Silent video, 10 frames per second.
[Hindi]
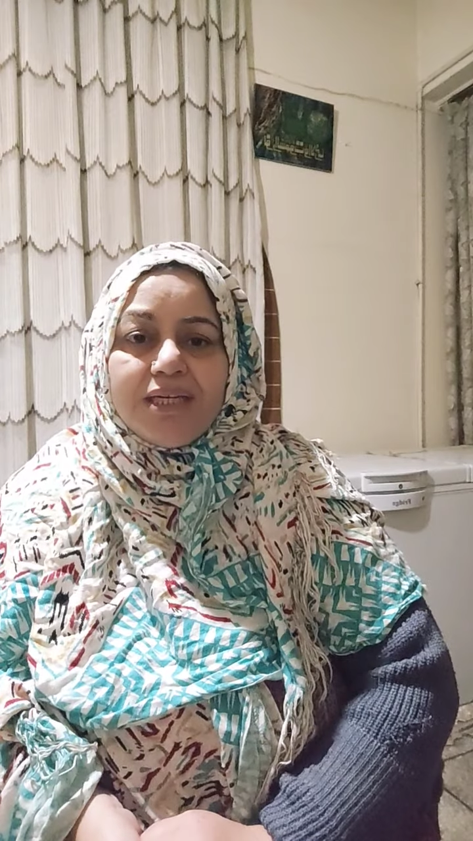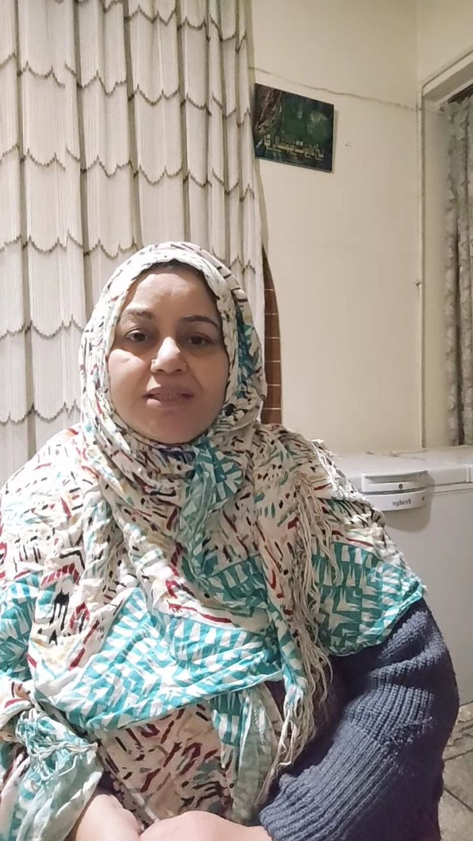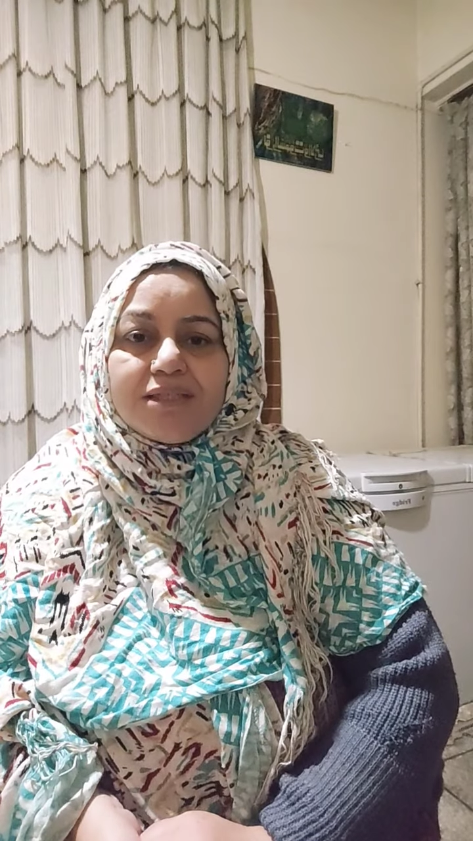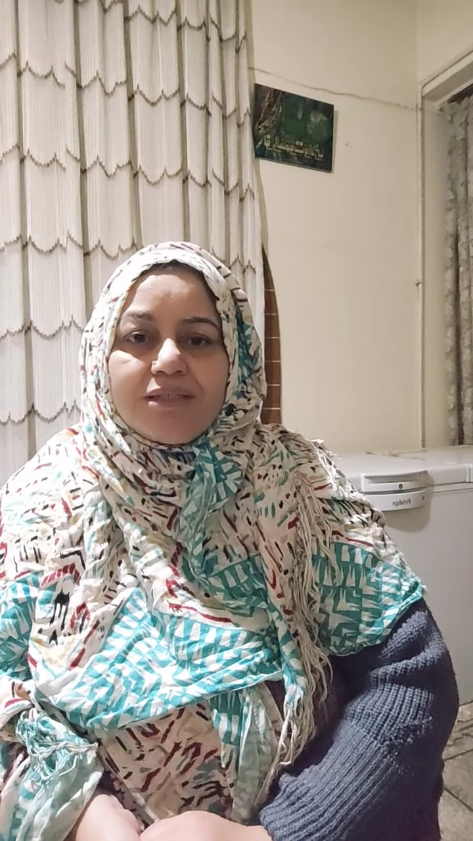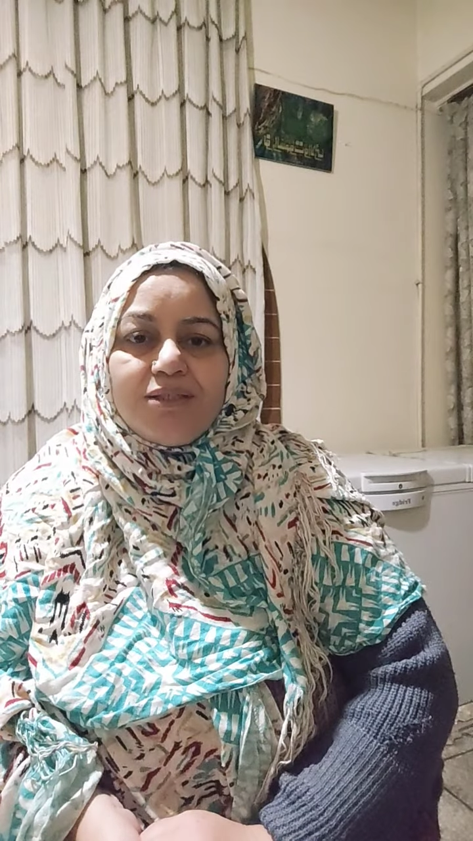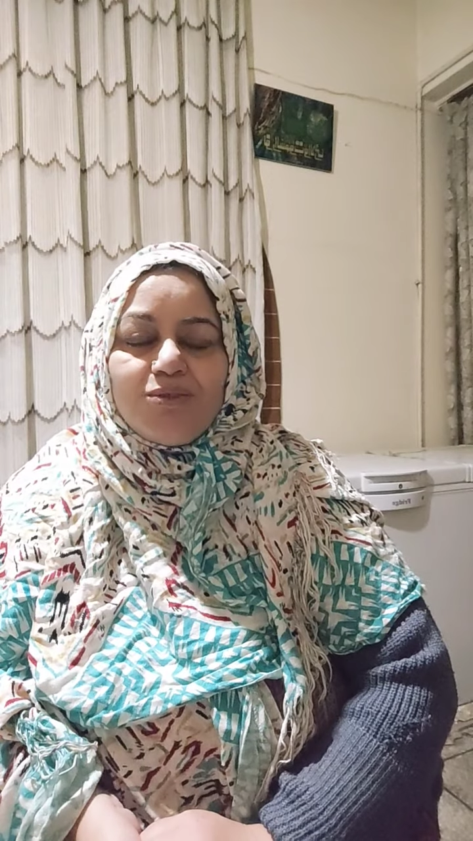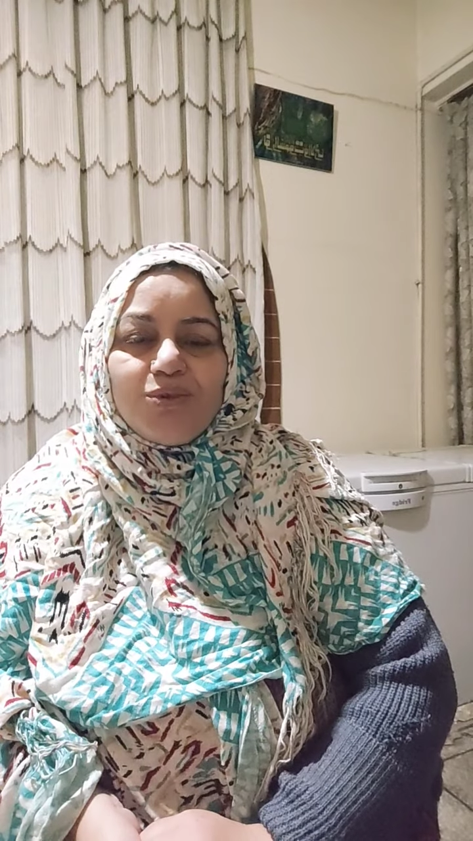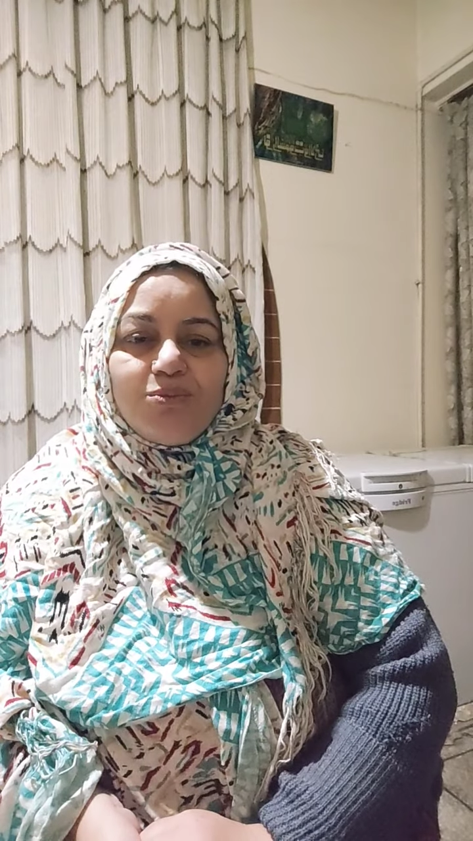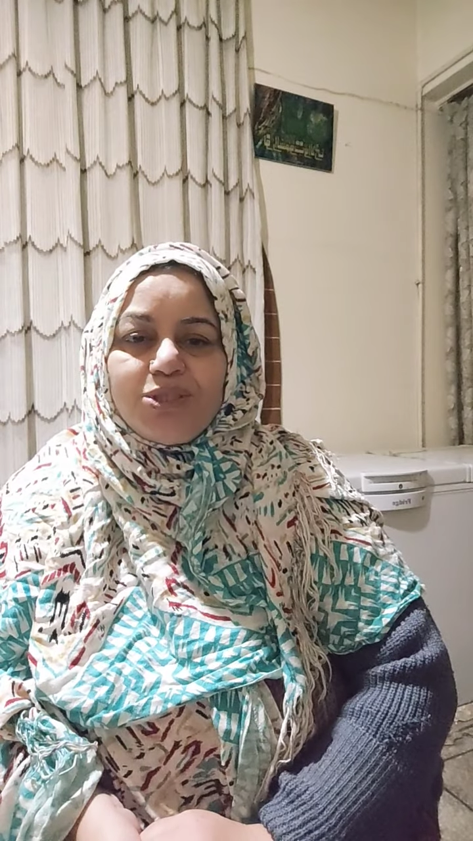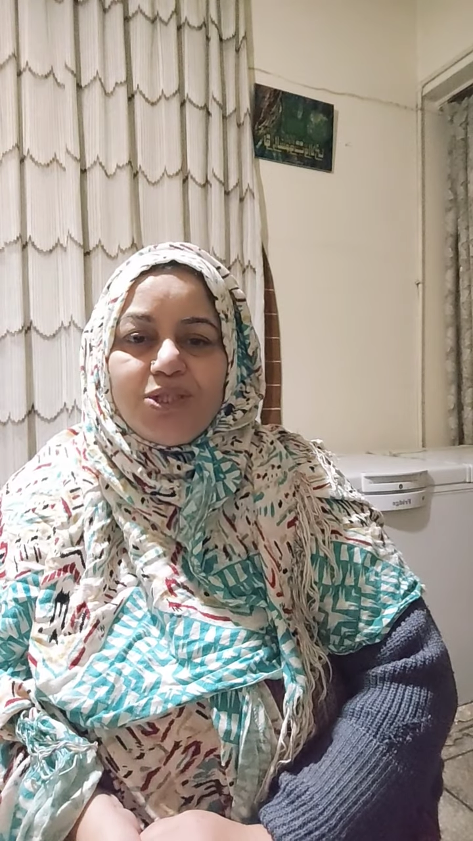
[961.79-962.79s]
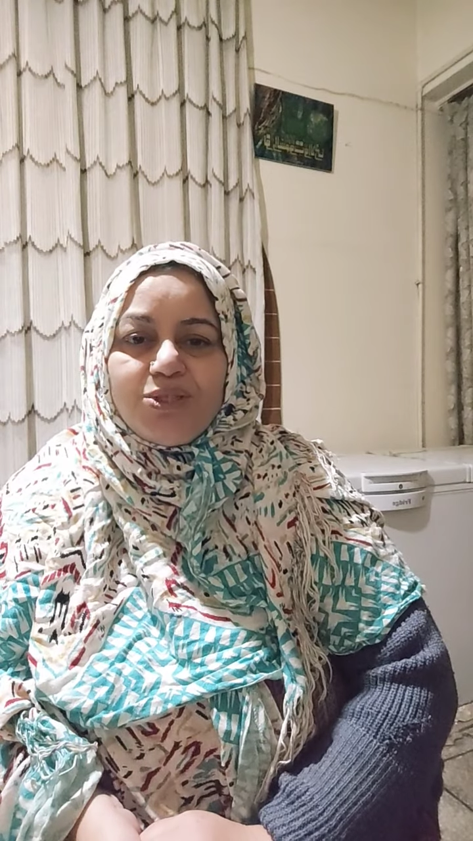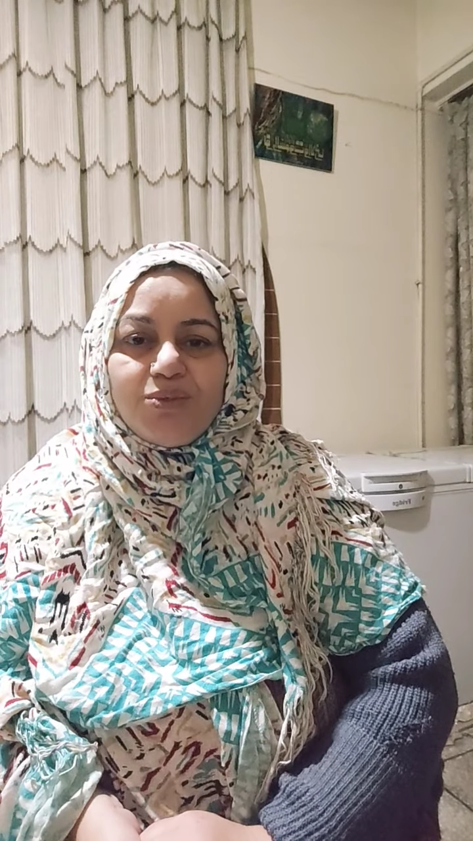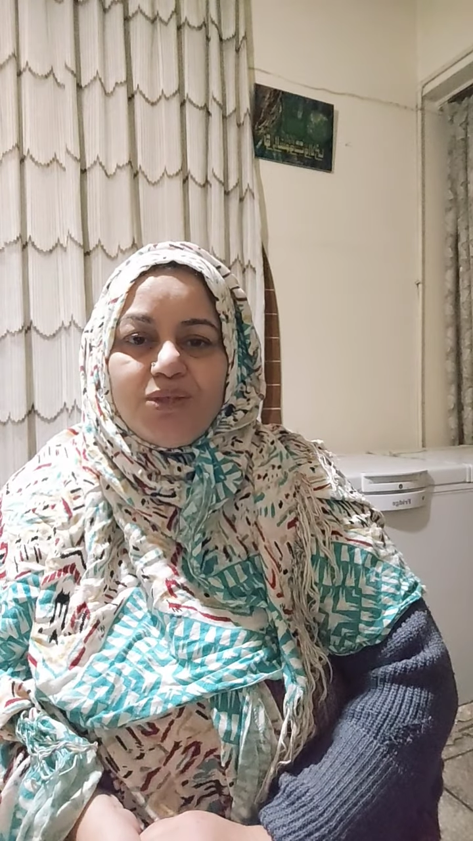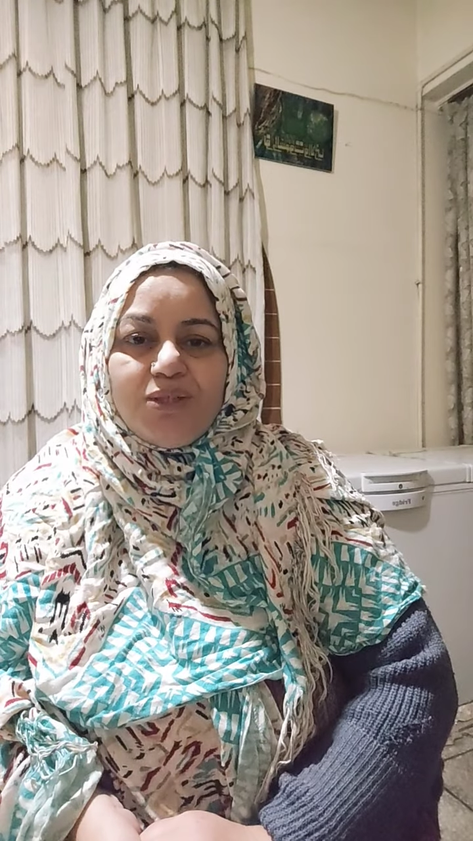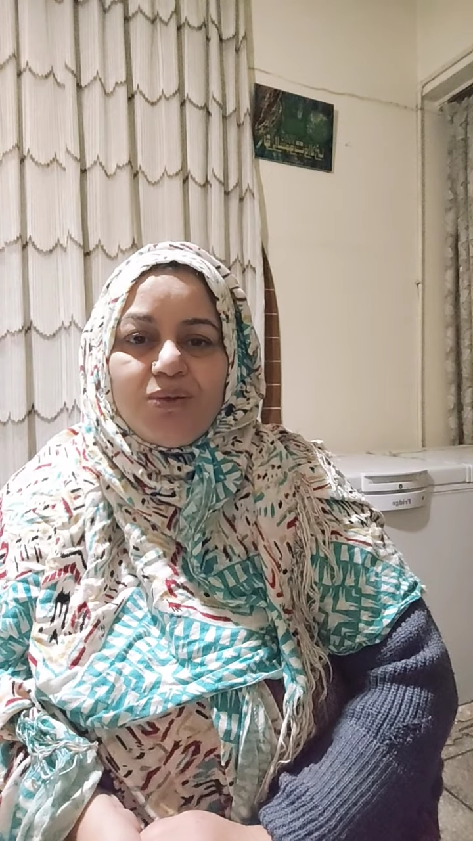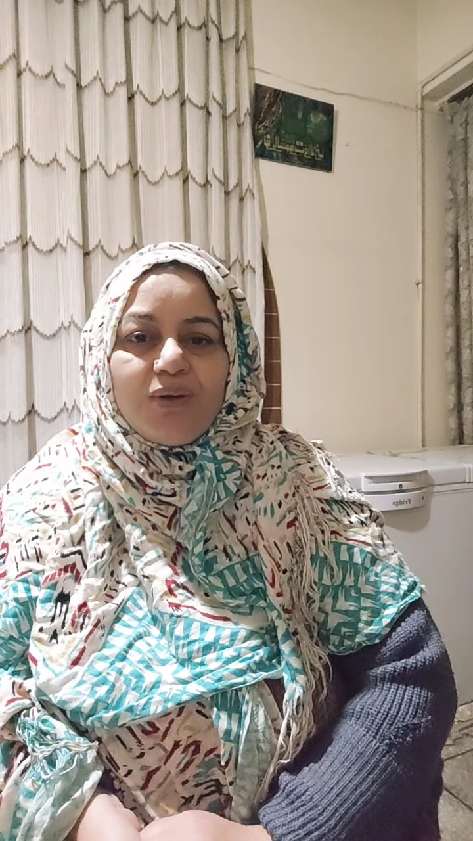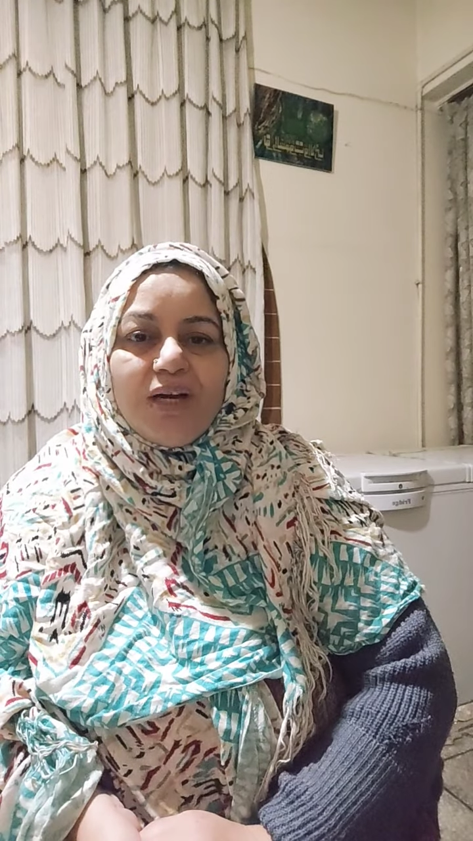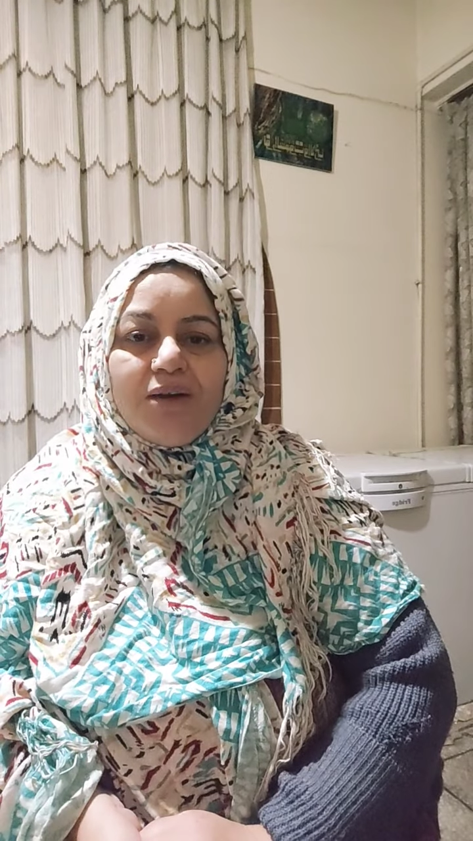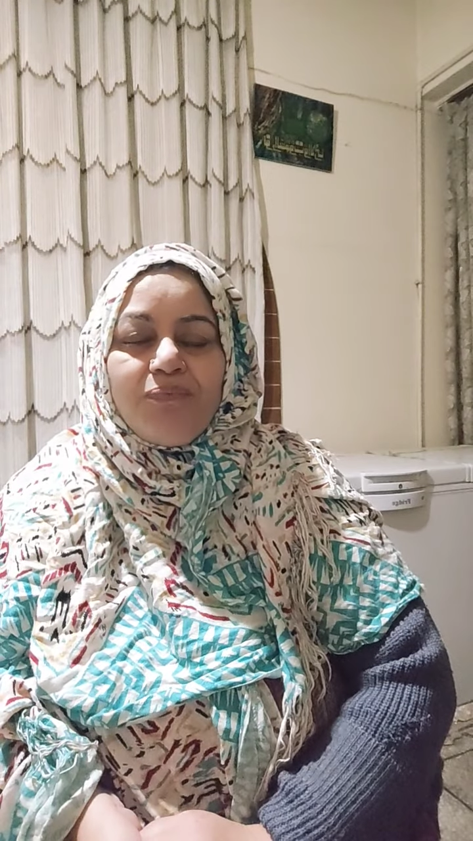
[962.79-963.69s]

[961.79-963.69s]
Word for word: सकती हूँ कोई मुझे इशू नहीं होगा